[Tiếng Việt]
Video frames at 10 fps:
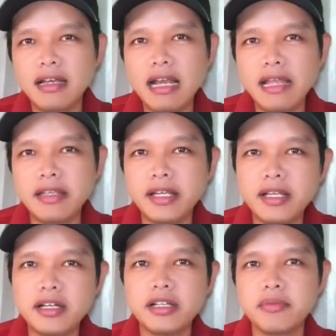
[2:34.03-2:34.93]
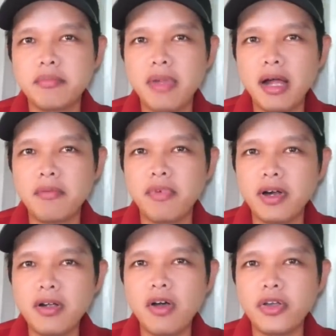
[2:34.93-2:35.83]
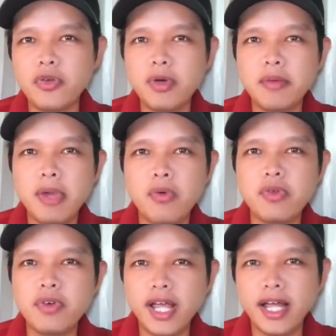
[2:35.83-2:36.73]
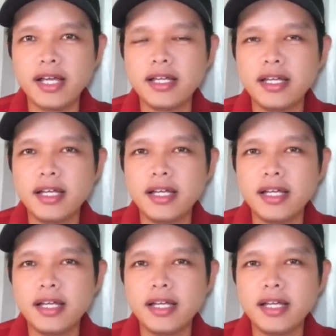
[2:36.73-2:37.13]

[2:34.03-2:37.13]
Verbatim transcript: là những cái người mà vẫn còn yêu mến bà Nguyễn Phương Hằng